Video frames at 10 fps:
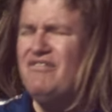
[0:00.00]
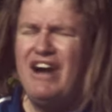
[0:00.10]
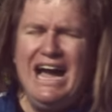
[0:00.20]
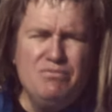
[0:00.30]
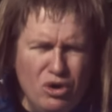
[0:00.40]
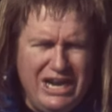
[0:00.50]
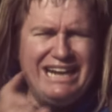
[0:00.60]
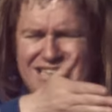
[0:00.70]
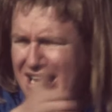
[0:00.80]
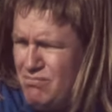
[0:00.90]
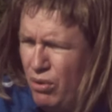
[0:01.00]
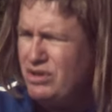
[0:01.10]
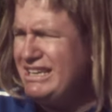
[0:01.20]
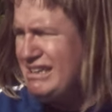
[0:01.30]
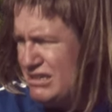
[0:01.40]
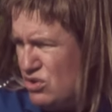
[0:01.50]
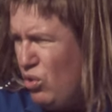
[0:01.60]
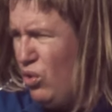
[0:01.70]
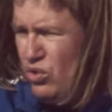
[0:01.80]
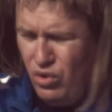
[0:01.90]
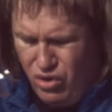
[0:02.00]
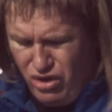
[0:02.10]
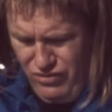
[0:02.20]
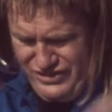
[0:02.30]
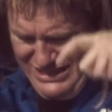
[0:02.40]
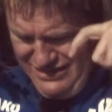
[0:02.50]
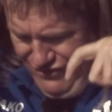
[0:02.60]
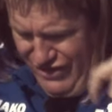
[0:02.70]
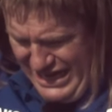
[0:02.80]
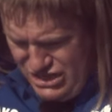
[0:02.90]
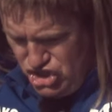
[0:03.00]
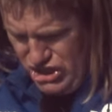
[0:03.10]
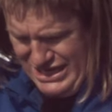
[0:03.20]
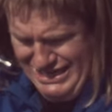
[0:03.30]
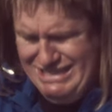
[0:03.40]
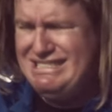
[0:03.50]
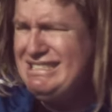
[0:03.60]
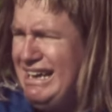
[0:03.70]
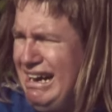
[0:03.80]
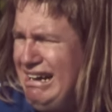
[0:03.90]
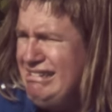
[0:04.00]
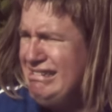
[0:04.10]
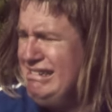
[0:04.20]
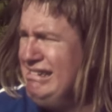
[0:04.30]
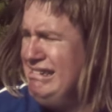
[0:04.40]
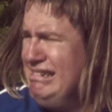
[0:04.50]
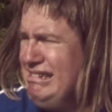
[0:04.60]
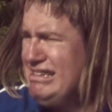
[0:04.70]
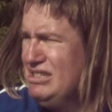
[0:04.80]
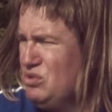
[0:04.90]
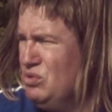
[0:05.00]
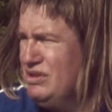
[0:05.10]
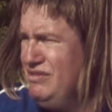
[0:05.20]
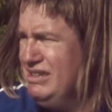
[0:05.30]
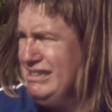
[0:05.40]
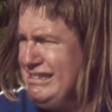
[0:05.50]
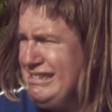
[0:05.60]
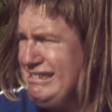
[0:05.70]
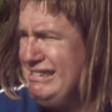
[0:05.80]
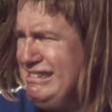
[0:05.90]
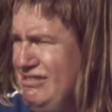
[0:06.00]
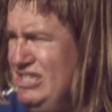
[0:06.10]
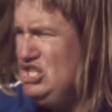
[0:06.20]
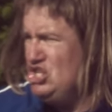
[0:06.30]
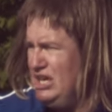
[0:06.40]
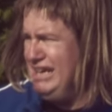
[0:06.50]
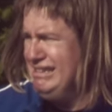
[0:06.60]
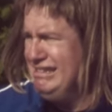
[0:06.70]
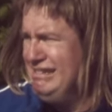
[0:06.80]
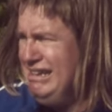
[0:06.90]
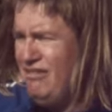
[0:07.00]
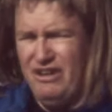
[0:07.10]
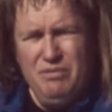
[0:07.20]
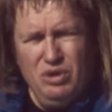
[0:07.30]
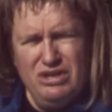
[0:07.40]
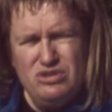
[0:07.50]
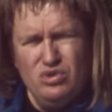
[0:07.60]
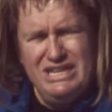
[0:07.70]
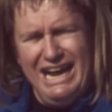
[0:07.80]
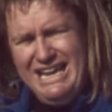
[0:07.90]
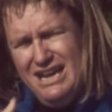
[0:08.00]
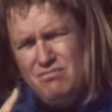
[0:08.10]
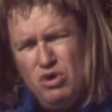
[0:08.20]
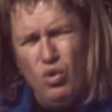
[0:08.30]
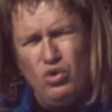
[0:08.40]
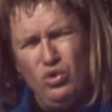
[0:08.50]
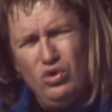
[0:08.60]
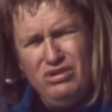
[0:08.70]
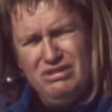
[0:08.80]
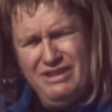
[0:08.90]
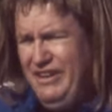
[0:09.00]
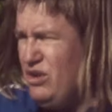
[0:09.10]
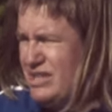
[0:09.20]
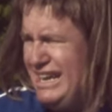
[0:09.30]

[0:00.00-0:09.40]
Freiburg hat keinen Bock, dass das Logo auf diese Fanschals da gedruckt wird. Finde ich schade. Freiburg hat doch so einen Geier im Logo. Da wäre doch